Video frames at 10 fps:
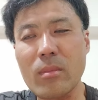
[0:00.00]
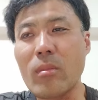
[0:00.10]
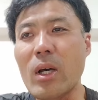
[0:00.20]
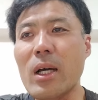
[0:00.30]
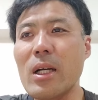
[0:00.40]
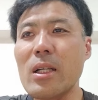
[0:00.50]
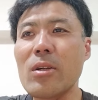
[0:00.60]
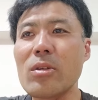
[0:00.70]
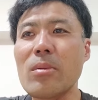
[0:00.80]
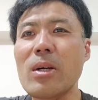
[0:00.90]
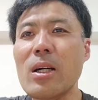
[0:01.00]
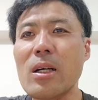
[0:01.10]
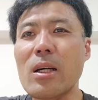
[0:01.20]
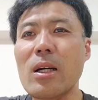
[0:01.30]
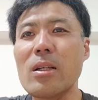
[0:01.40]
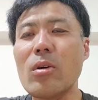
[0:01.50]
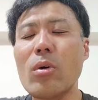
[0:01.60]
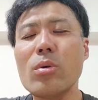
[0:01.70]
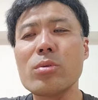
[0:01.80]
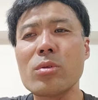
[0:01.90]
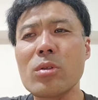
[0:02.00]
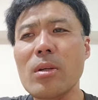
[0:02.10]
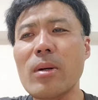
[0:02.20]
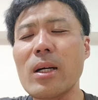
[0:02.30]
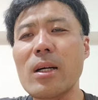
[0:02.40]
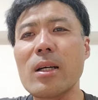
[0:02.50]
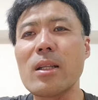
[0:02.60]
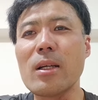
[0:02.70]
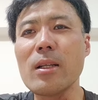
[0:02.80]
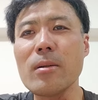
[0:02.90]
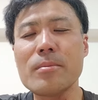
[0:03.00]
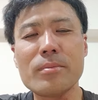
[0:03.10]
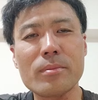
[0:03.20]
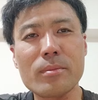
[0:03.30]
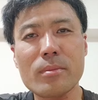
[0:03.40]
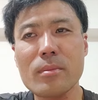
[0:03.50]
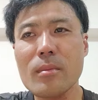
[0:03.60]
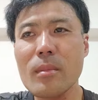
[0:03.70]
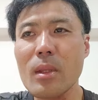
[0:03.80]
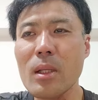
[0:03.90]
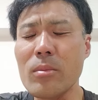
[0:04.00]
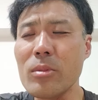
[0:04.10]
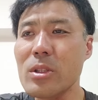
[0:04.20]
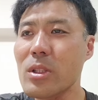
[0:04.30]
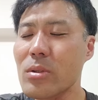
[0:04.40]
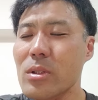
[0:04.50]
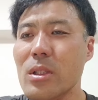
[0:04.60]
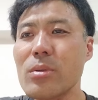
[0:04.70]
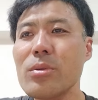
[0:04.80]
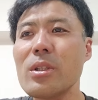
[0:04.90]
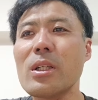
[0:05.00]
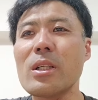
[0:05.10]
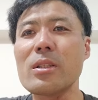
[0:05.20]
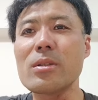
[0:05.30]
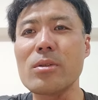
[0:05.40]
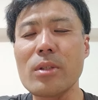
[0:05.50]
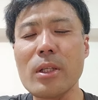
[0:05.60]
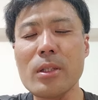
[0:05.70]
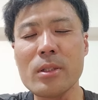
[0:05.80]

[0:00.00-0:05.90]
まあ、帰りの手間かか往復の手間考えたらねむちゃくちゃ不利なんですよね、